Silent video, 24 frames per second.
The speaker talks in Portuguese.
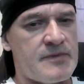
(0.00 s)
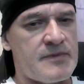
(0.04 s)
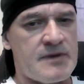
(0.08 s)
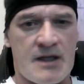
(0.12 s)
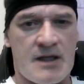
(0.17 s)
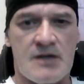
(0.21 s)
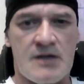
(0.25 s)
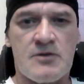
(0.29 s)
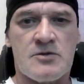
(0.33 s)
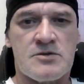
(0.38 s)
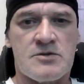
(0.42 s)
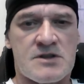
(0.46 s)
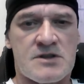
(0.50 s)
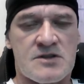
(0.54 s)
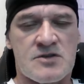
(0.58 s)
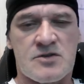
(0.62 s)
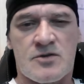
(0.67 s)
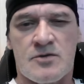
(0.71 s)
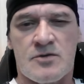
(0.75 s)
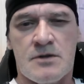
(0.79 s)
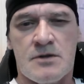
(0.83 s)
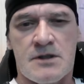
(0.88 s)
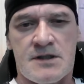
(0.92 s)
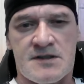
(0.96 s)
Tem outras
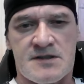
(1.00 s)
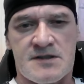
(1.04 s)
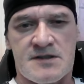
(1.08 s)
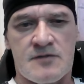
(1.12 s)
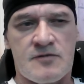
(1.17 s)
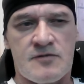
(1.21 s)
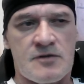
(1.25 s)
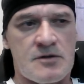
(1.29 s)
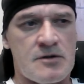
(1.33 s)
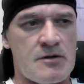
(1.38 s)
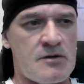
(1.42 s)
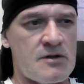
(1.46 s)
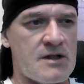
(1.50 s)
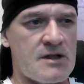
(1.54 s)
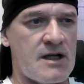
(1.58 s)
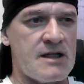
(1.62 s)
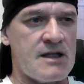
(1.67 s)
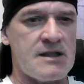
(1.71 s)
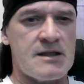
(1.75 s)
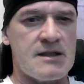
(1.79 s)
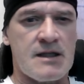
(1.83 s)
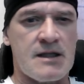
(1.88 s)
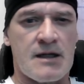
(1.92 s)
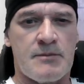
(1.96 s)
cores, né? Vou colocar
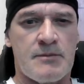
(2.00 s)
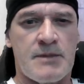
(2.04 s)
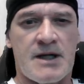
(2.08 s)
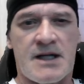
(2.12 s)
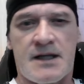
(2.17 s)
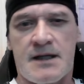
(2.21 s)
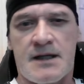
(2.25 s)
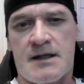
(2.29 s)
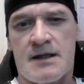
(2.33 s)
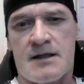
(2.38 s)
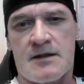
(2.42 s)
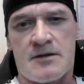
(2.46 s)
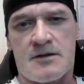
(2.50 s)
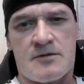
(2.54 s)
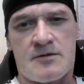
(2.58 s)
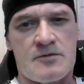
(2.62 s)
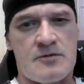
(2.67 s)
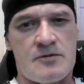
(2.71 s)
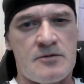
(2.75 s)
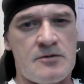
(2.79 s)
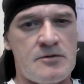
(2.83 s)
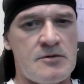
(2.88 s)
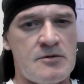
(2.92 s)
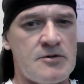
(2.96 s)
aí, tem amarela com
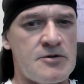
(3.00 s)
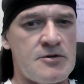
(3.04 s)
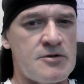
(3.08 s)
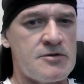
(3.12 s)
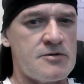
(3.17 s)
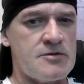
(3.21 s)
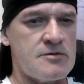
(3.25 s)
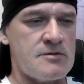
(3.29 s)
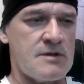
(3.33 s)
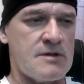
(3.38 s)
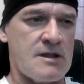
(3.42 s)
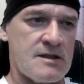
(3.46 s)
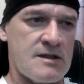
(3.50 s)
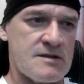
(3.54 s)
roxo, né?